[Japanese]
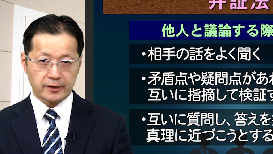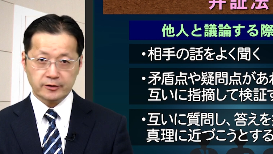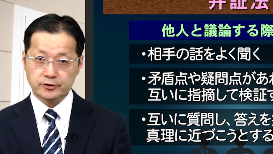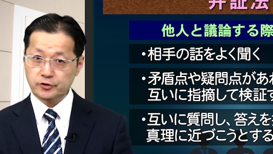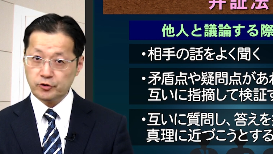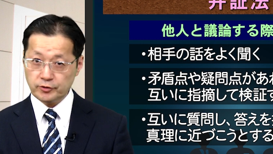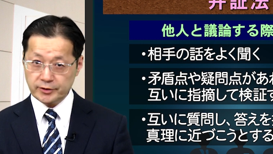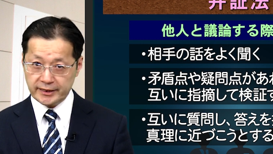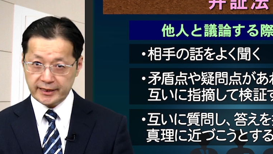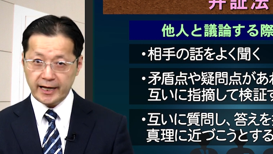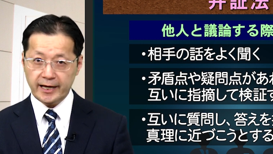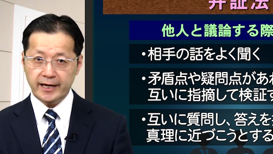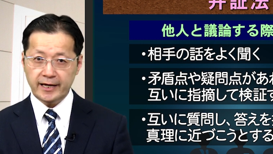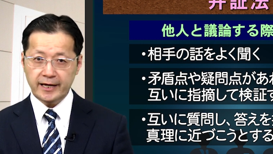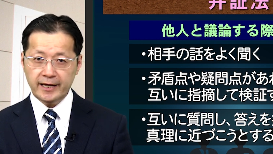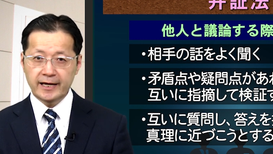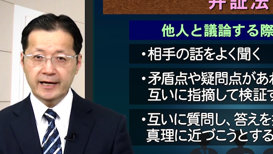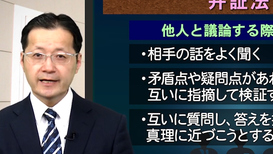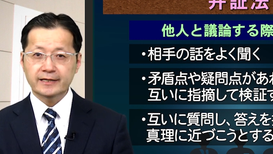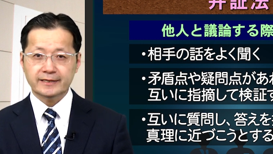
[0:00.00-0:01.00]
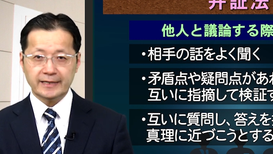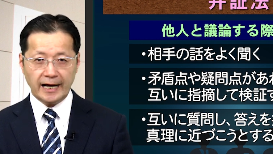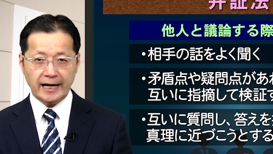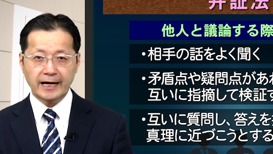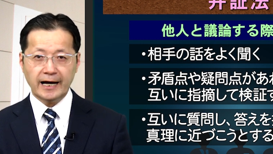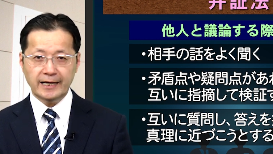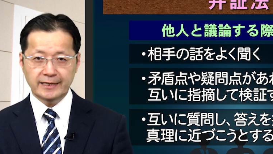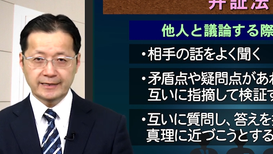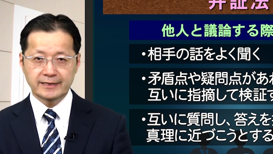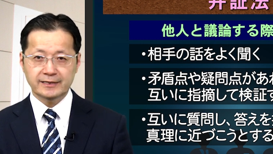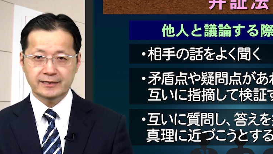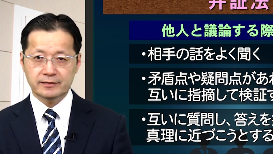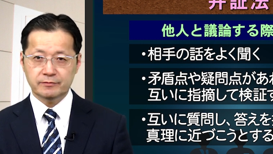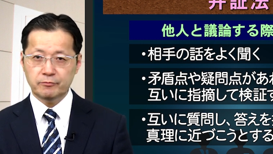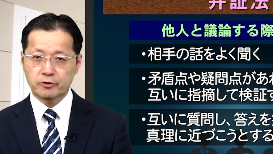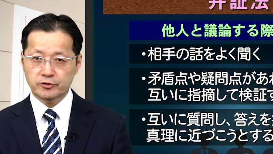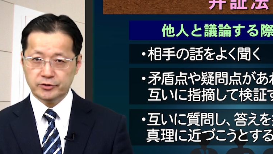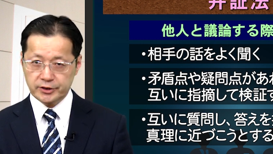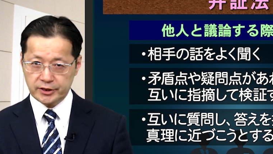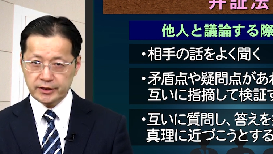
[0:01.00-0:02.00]
そして互いに質
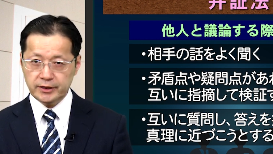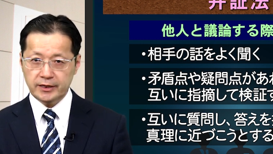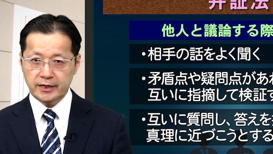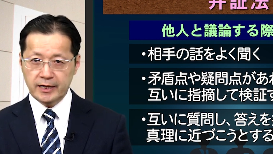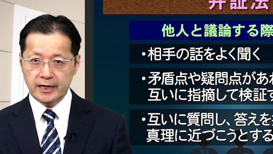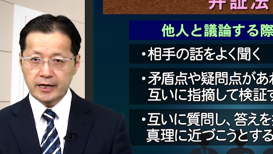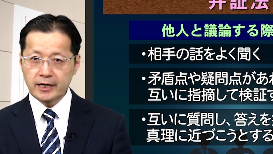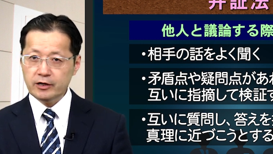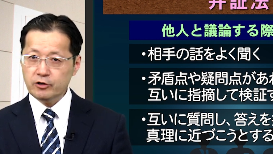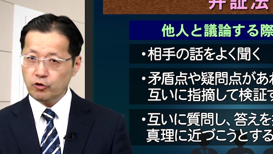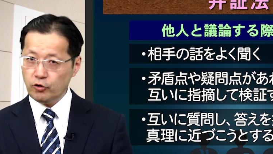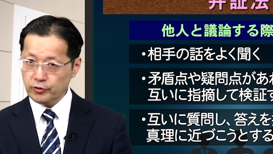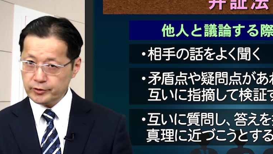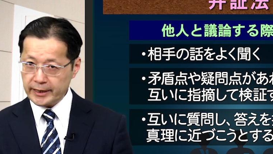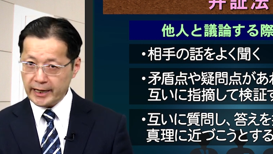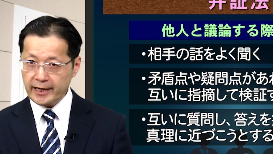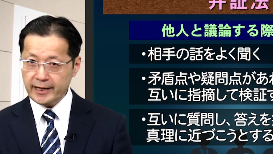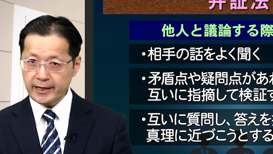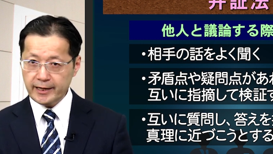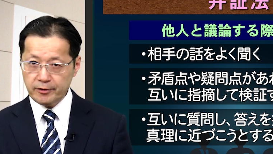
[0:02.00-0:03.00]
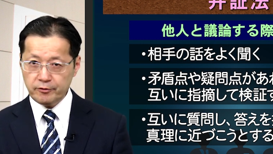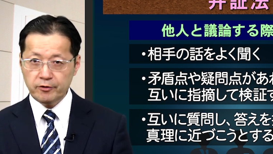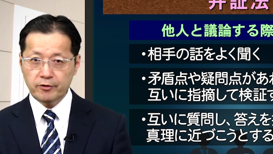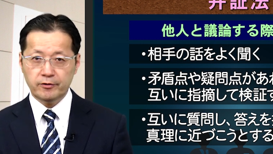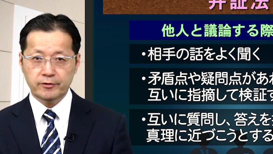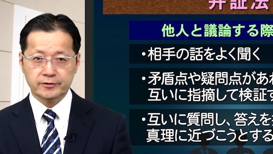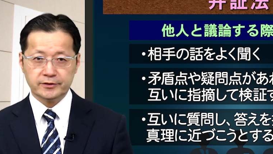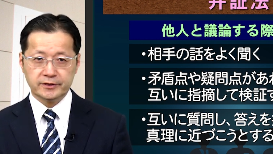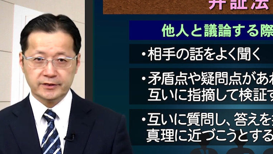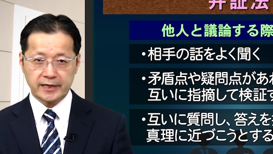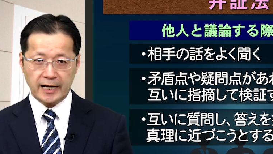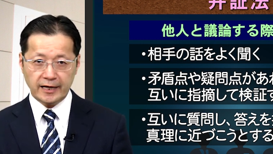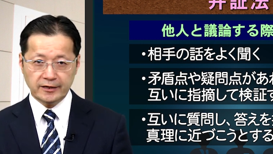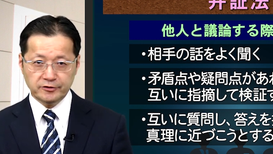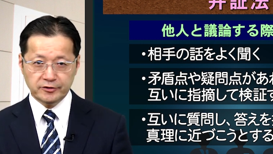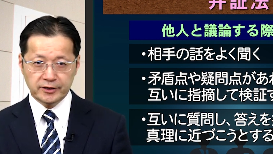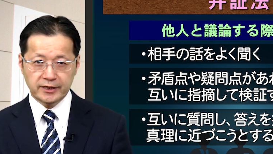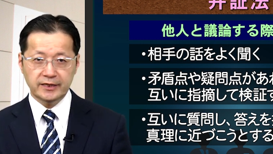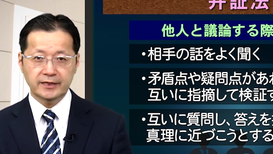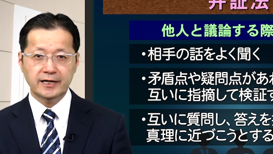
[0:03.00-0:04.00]
問し答えを
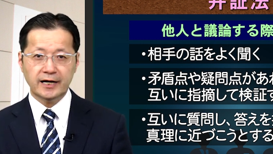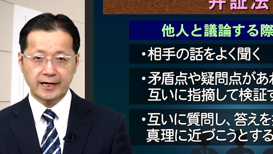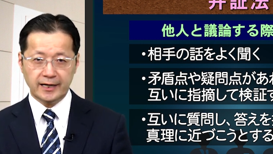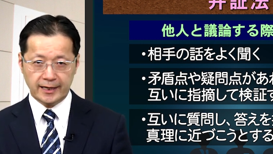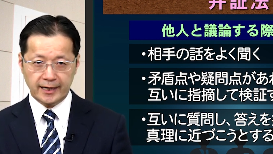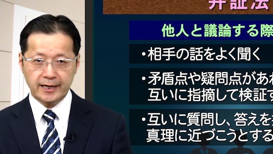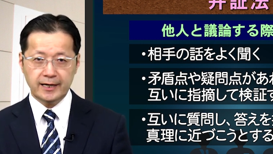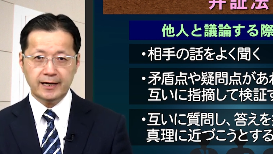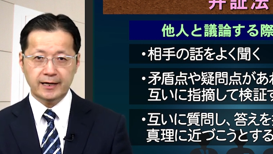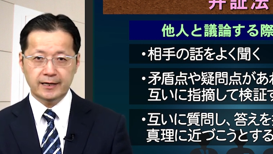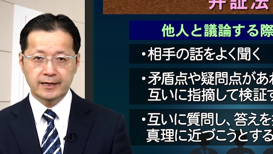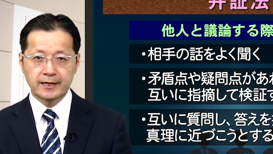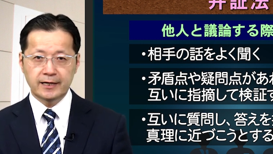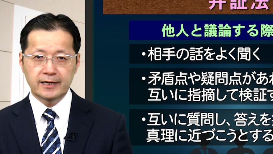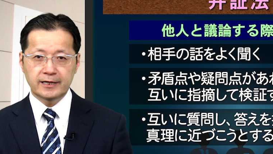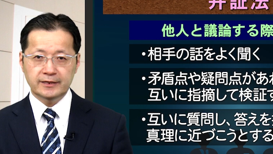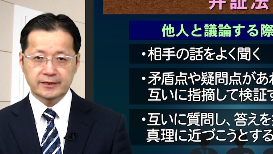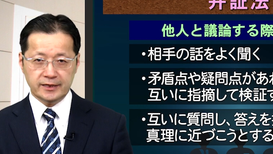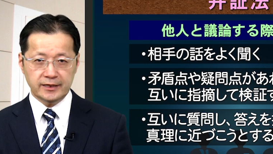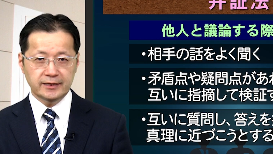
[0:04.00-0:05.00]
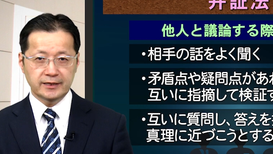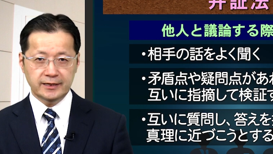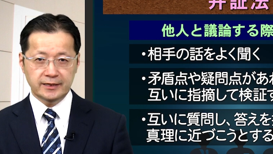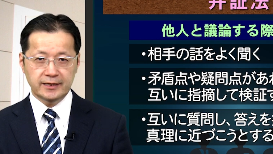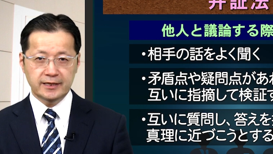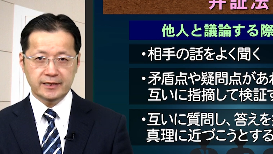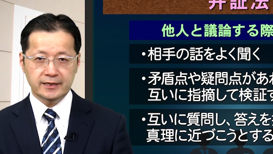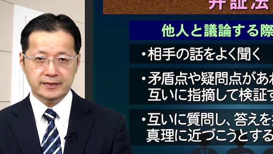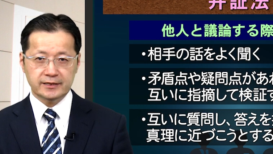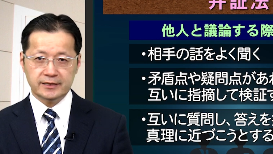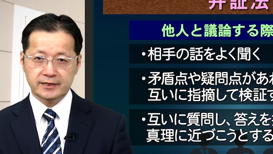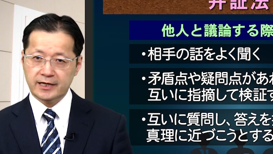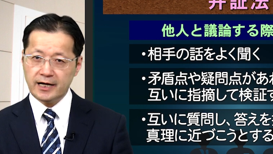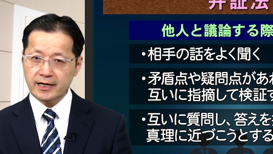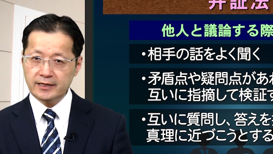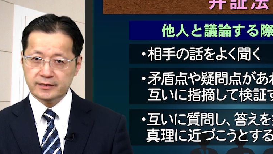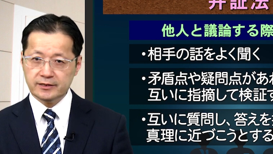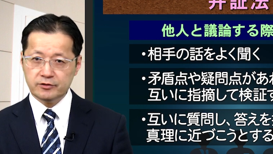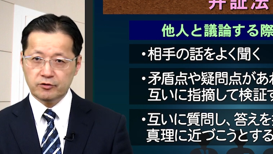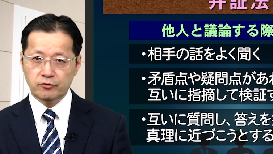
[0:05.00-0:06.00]
探りながら真理に
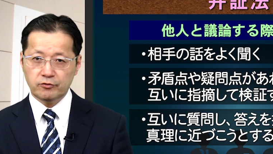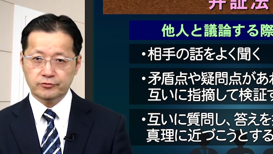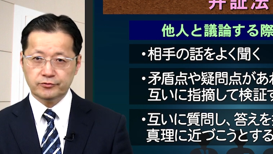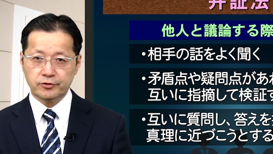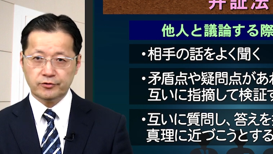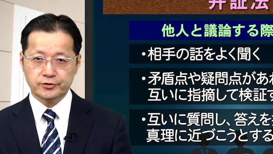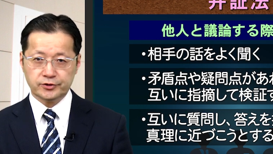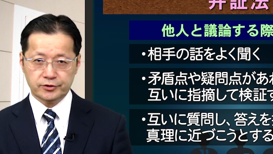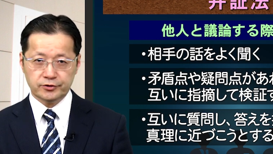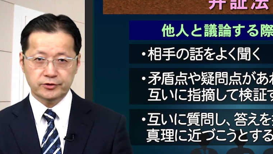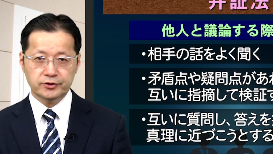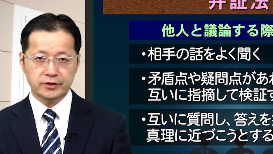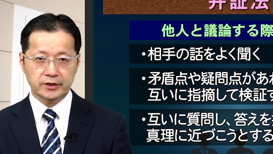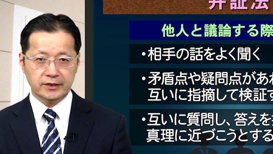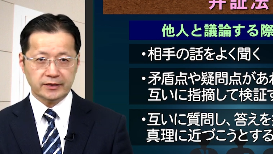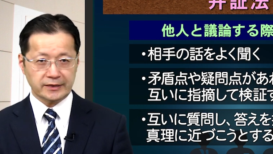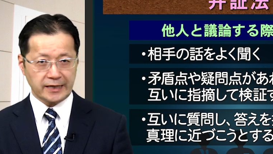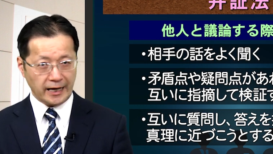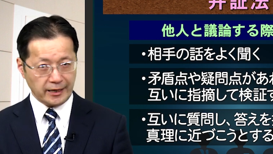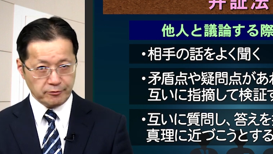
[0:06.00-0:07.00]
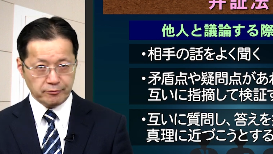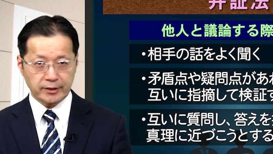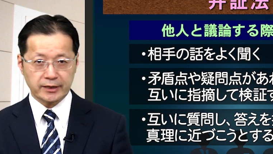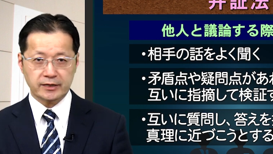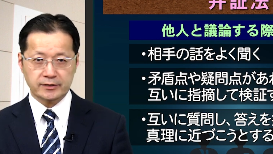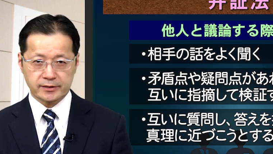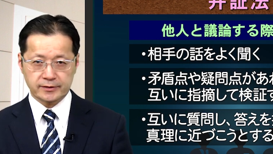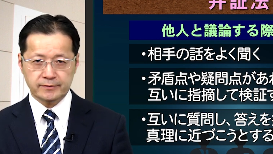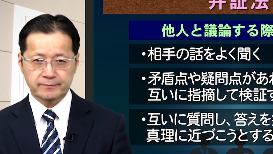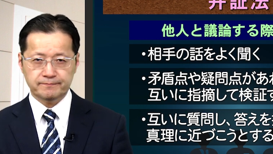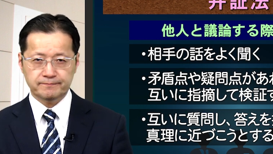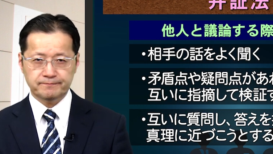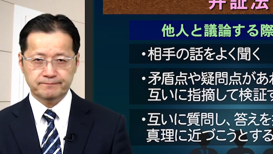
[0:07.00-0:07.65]
近づこうとする対話です